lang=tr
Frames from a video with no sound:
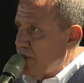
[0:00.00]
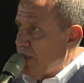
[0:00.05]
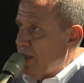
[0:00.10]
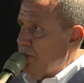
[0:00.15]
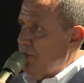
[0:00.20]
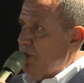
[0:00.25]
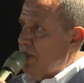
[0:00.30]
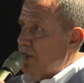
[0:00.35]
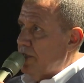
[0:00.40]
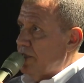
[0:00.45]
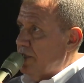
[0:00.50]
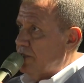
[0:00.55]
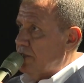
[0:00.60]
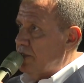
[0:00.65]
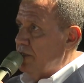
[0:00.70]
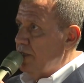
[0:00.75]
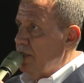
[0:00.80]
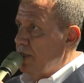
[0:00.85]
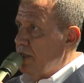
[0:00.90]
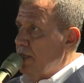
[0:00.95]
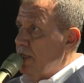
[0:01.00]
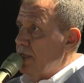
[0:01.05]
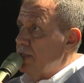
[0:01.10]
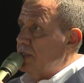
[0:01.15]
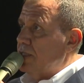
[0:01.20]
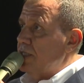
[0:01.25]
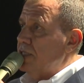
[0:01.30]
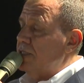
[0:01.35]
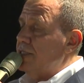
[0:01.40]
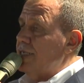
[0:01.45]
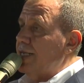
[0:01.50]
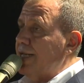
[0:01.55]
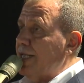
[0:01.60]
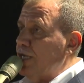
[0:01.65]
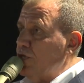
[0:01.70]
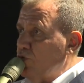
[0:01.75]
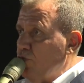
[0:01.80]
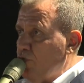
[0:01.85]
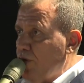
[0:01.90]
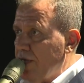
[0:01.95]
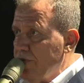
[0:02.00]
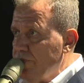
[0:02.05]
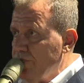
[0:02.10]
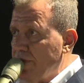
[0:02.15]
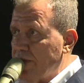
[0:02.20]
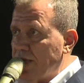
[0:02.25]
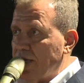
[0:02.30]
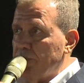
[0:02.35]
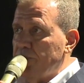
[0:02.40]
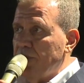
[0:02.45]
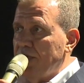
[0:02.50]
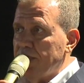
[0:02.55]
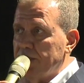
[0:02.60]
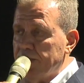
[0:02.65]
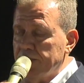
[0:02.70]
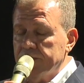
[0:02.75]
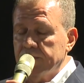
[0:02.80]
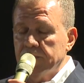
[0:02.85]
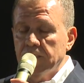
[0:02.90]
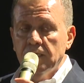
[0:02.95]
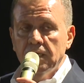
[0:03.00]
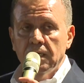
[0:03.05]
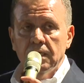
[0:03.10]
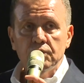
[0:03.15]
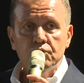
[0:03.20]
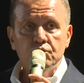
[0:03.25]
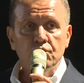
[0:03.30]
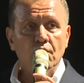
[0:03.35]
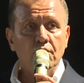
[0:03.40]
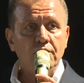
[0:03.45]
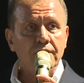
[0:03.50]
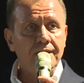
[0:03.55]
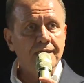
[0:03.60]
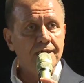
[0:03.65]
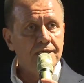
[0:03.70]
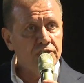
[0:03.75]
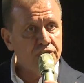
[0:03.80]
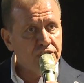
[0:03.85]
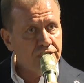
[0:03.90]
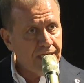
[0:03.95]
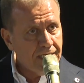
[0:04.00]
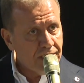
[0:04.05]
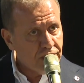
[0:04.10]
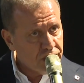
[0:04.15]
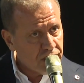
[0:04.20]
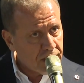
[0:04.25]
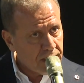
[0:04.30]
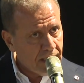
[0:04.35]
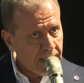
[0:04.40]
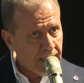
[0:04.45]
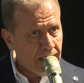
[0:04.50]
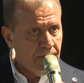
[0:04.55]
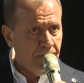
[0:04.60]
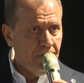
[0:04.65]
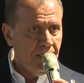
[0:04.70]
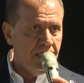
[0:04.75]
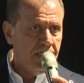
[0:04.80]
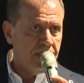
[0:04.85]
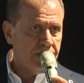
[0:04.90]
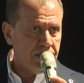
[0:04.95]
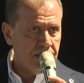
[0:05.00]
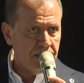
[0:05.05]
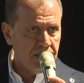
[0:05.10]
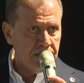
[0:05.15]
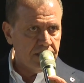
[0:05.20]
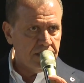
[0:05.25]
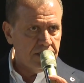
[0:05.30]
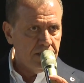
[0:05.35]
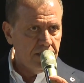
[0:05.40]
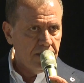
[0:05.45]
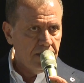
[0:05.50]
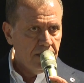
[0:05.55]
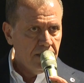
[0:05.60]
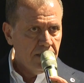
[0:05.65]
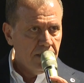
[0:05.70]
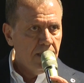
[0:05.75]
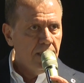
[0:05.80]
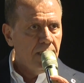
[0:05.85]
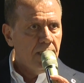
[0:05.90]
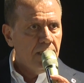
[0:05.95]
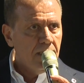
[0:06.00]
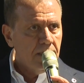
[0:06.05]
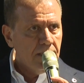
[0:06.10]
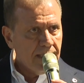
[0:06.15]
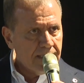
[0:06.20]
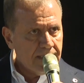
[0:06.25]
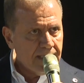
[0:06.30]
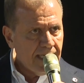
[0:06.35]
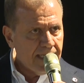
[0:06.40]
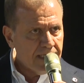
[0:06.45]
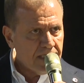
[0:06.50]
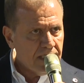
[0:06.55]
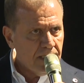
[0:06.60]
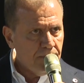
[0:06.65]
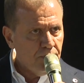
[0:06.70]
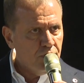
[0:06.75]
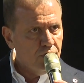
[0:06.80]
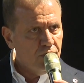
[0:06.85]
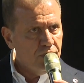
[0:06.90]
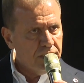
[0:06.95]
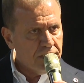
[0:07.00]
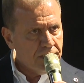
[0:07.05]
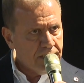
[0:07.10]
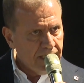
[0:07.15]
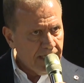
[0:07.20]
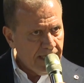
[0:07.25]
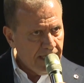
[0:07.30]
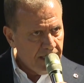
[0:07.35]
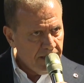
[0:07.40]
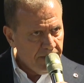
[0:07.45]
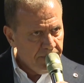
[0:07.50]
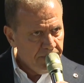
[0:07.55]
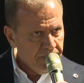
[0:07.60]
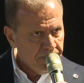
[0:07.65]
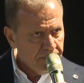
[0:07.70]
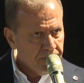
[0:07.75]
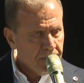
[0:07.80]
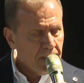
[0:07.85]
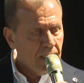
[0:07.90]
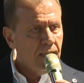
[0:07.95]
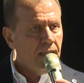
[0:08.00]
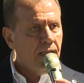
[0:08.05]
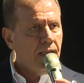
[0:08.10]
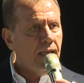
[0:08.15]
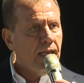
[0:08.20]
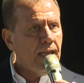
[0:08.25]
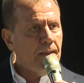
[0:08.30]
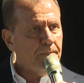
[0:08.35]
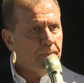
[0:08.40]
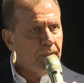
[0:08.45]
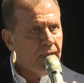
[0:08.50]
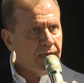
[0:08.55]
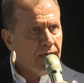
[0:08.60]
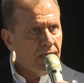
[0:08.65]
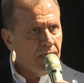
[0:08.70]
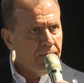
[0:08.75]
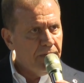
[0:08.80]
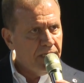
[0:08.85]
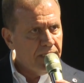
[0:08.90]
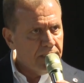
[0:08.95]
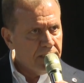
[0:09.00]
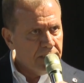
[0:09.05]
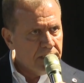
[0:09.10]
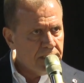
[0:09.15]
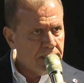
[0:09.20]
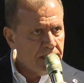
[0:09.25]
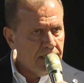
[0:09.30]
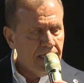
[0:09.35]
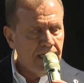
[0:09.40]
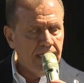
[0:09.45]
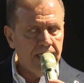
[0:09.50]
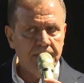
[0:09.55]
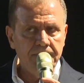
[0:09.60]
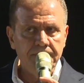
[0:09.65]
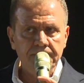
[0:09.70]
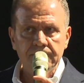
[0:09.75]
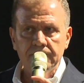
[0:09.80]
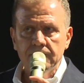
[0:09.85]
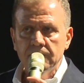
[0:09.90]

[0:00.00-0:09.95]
verebiliriz. Sizlere güven verebiliriz. Çok iyi işler çıkarabilirsiniz. Yeter ki bunu isteyelim. Hep beraber isteyelim.